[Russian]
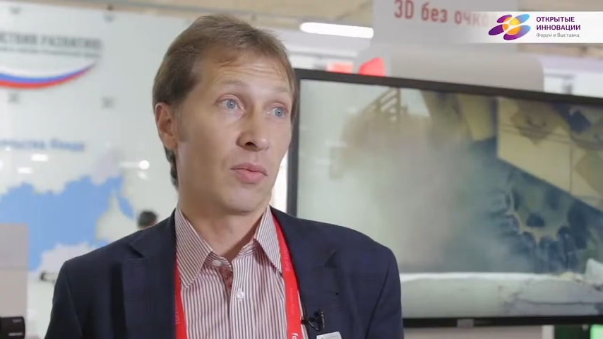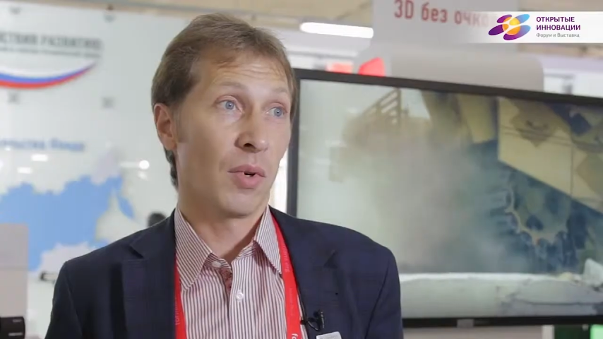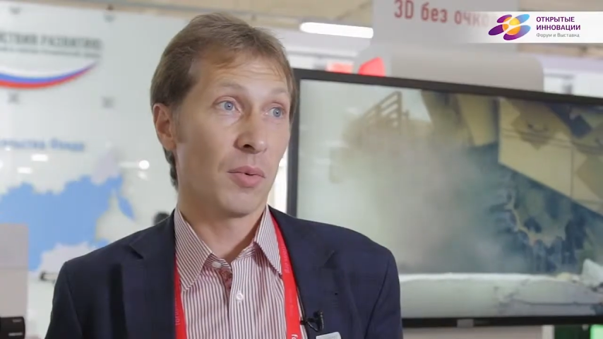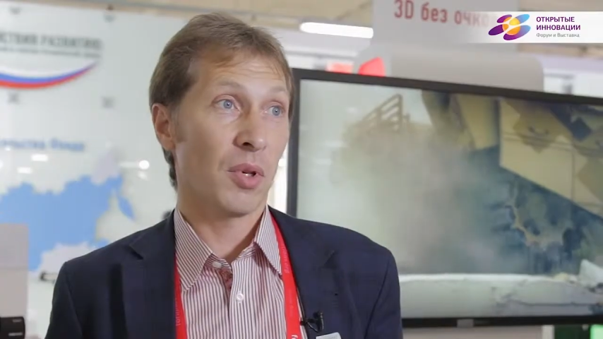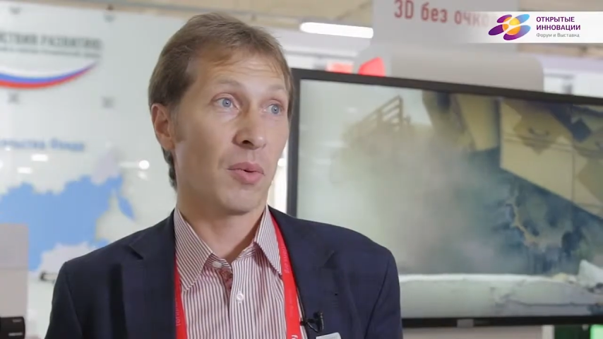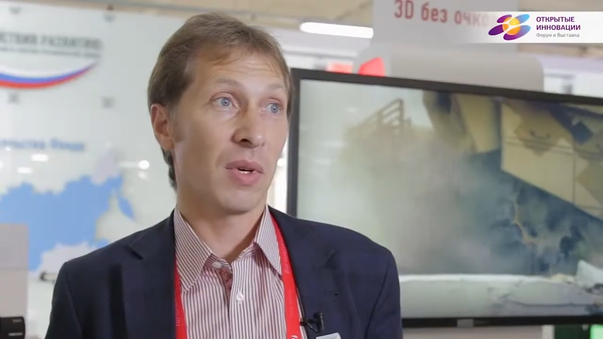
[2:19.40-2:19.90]
В
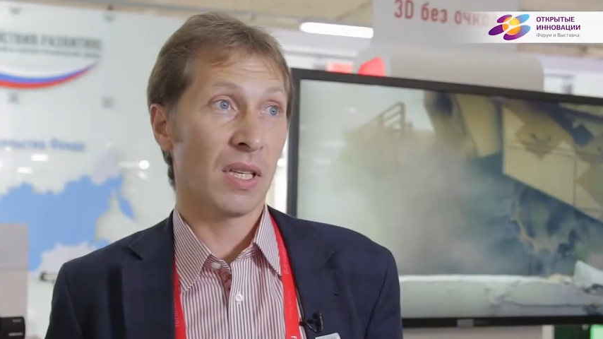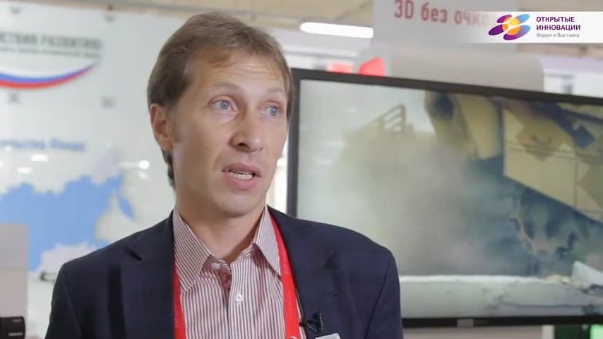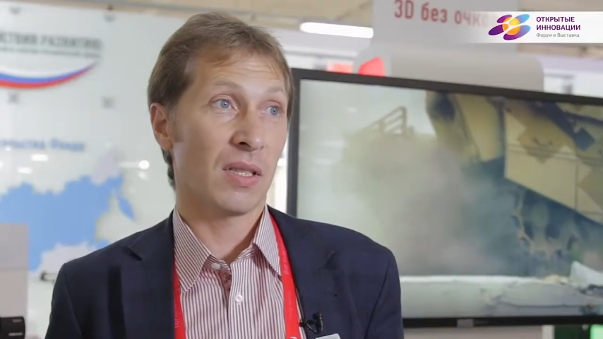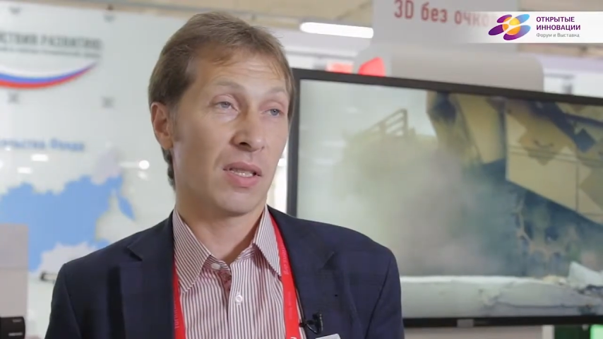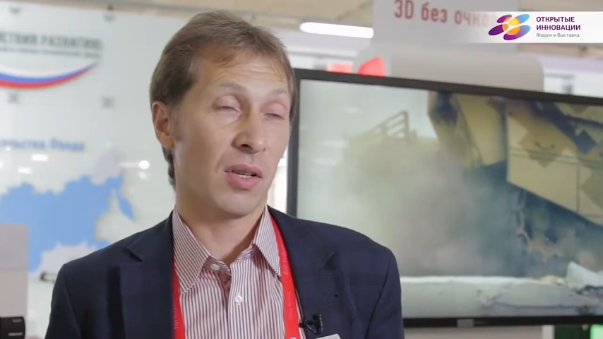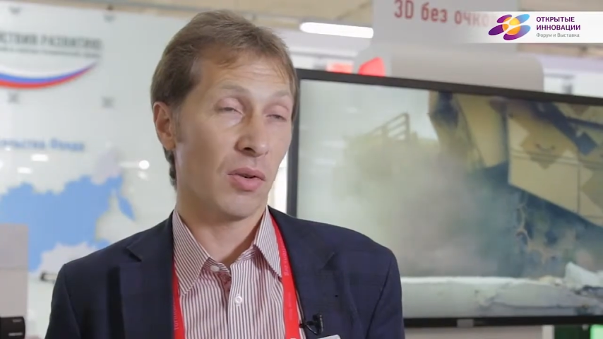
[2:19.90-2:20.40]
общем,
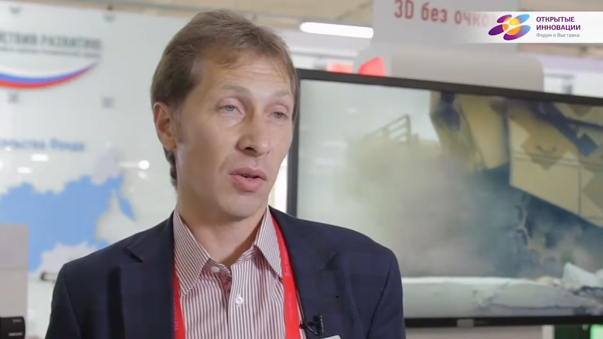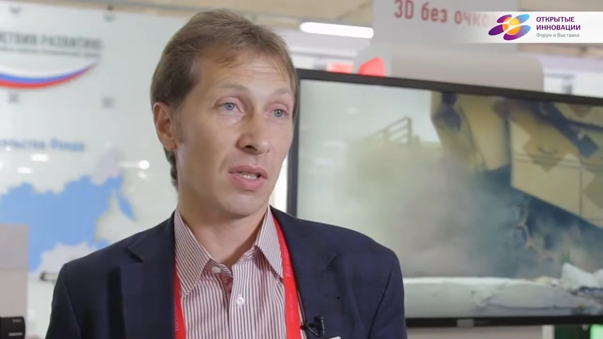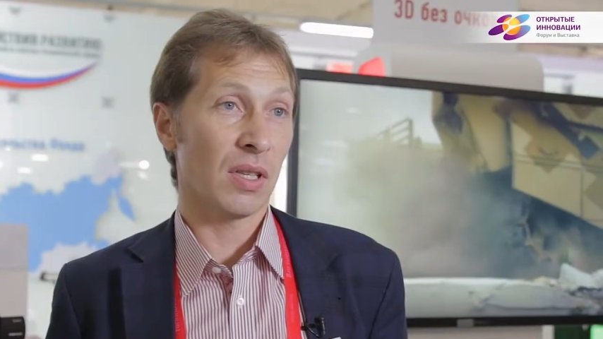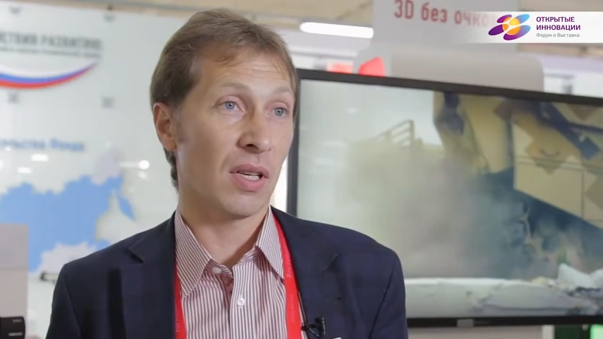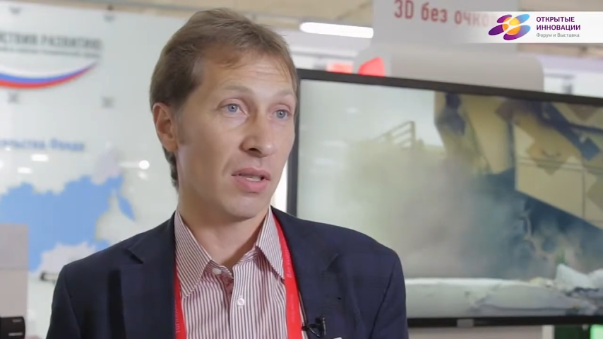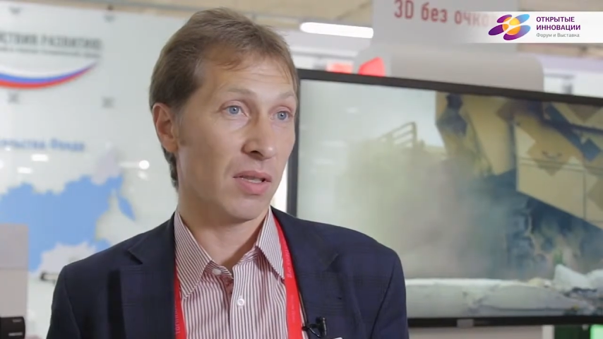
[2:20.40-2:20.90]
это
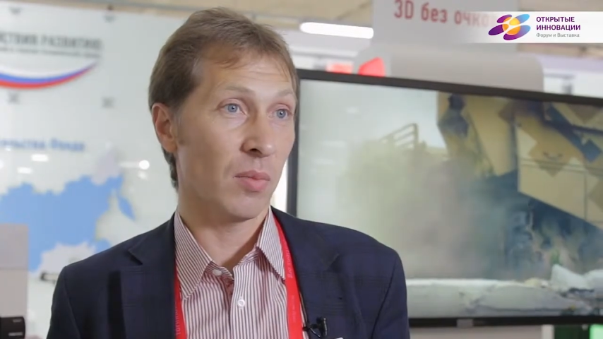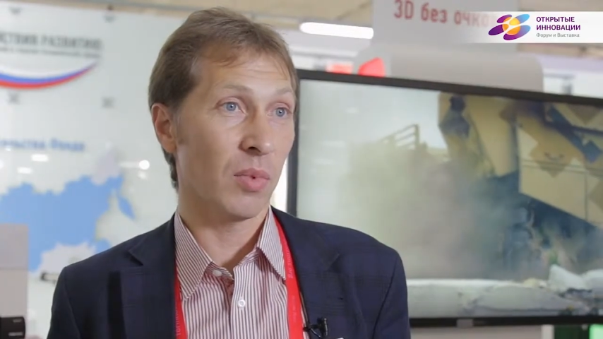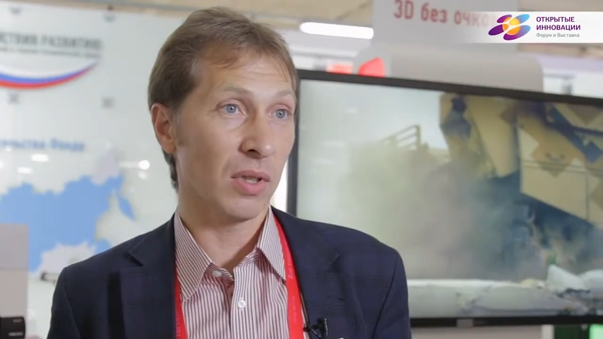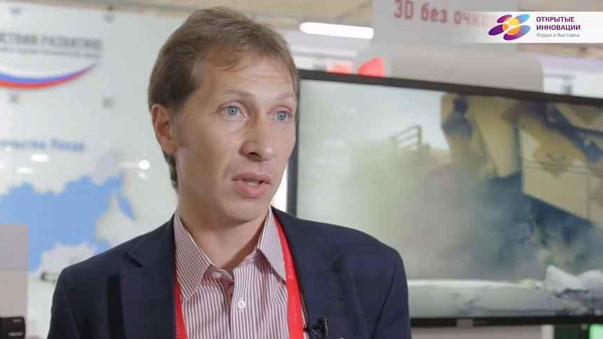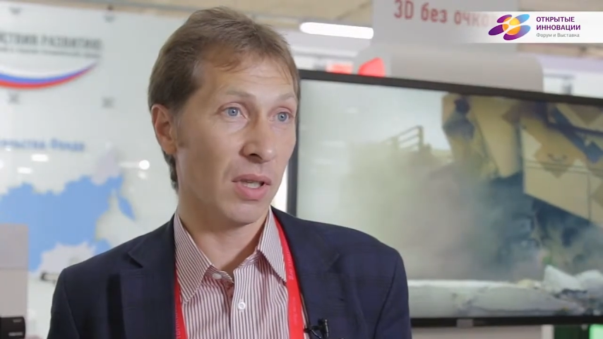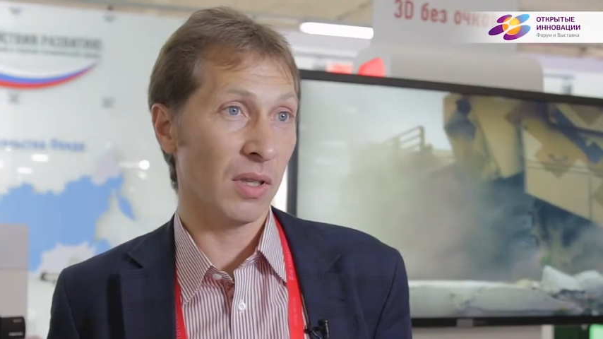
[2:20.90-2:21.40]
серьезная
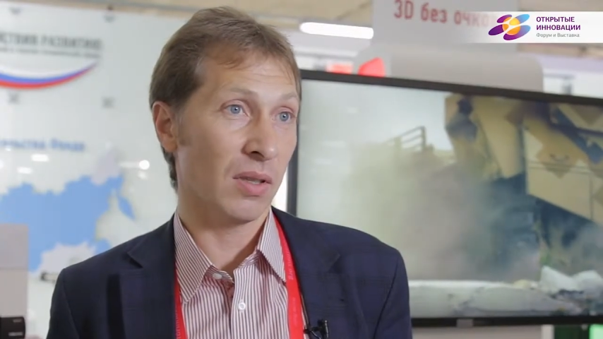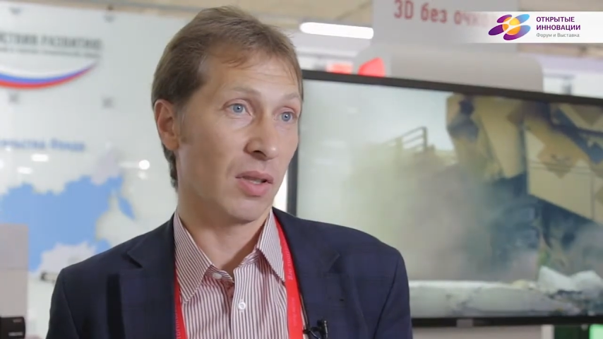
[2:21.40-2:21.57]
разработка,